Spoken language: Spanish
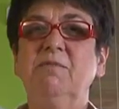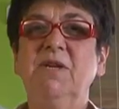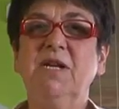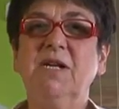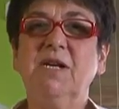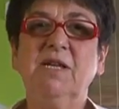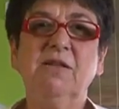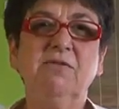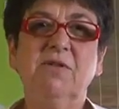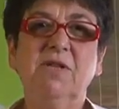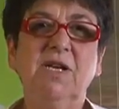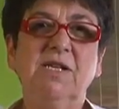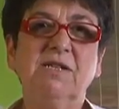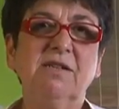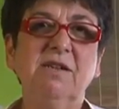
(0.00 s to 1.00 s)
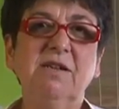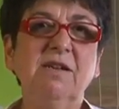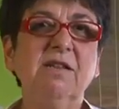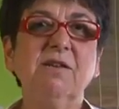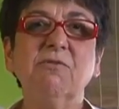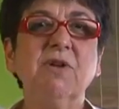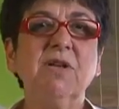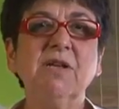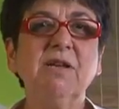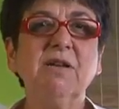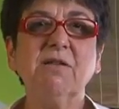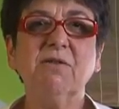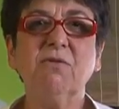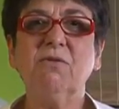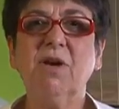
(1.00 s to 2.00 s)
mercado de la esquina de
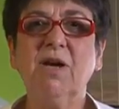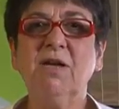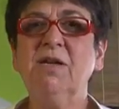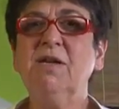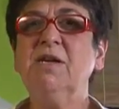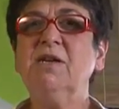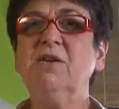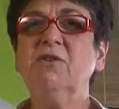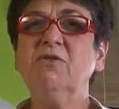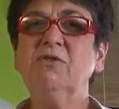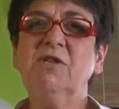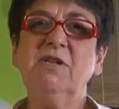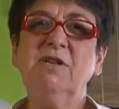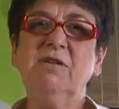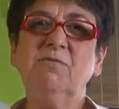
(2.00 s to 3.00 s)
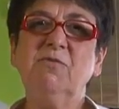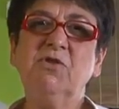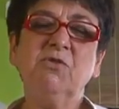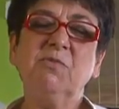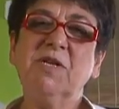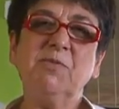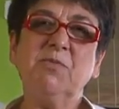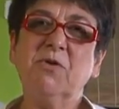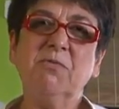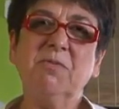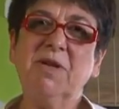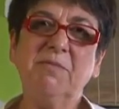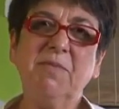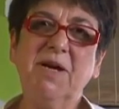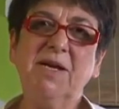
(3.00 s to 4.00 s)
cualquier ciudad. No tienen mucho más
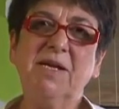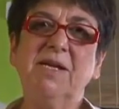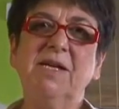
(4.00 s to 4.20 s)
problema.